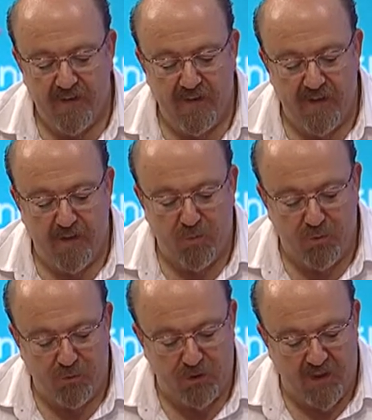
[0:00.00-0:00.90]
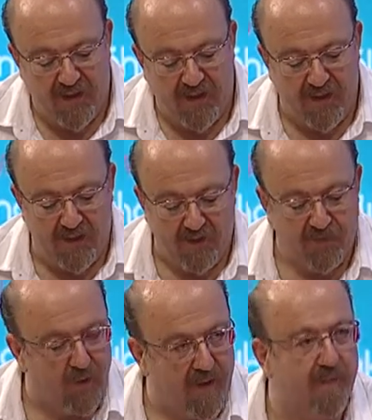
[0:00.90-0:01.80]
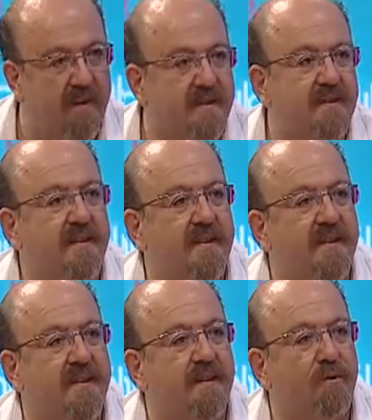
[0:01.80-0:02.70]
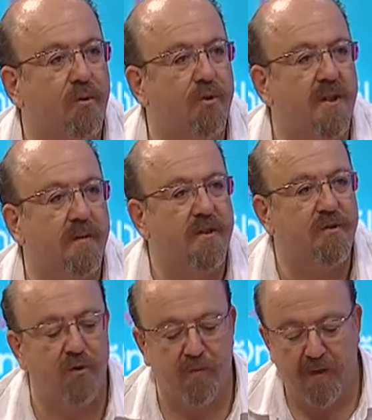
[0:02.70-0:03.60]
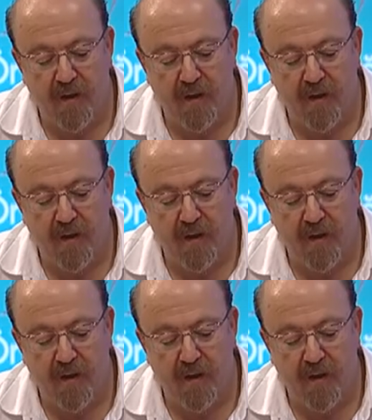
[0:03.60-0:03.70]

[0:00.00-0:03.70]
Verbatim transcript: e, bu tür şeylerle böyle biraz e, konuşalım istiyorum.